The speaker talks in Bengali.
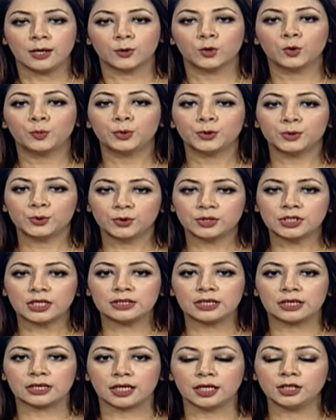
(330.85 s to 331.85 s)
দুপুর দুইটা
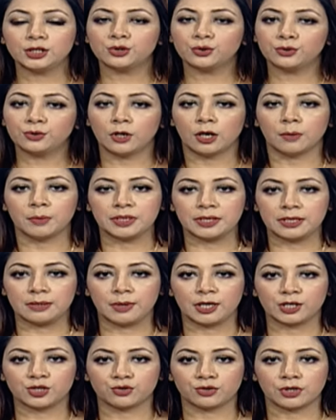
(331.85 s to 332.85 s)
থেকে শুরু হবে
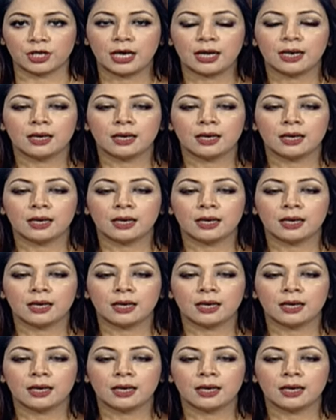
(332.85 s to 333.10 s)
নির্বাচন